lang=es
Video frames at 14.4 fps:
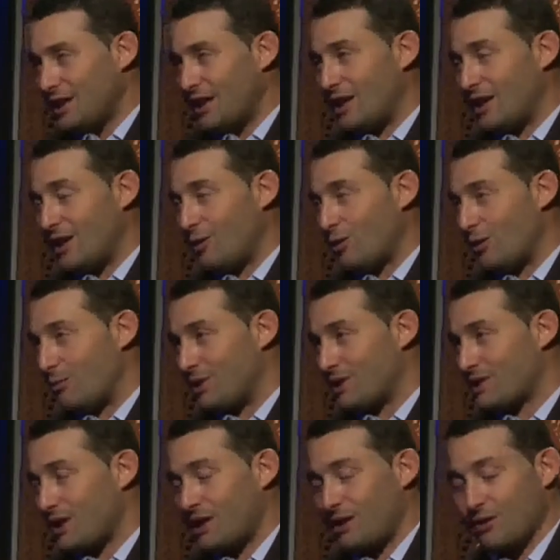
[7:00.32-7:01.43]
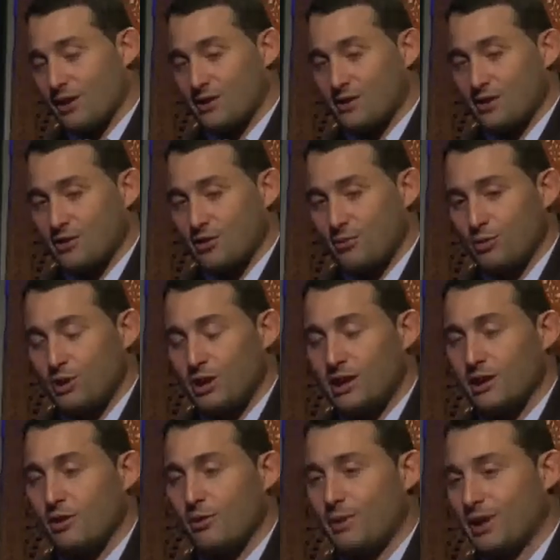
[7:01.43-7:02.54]
en la OMC, la Organización Mundial
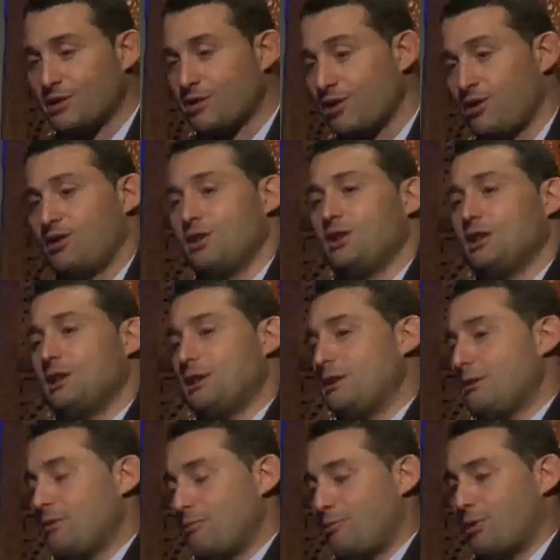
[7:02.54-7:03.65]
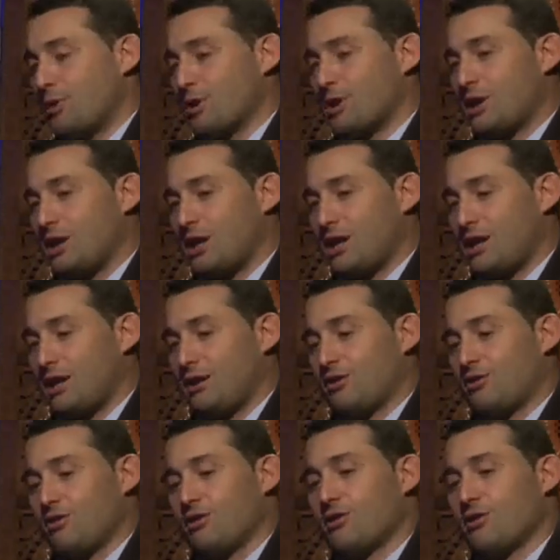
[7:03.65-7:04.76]
de Comercio, porque
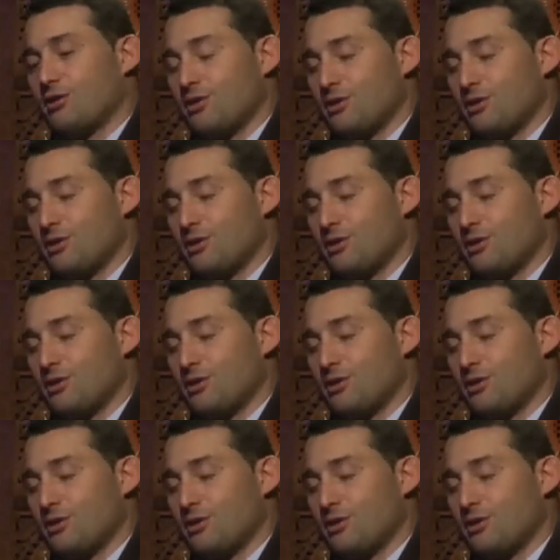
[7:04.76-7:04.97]
son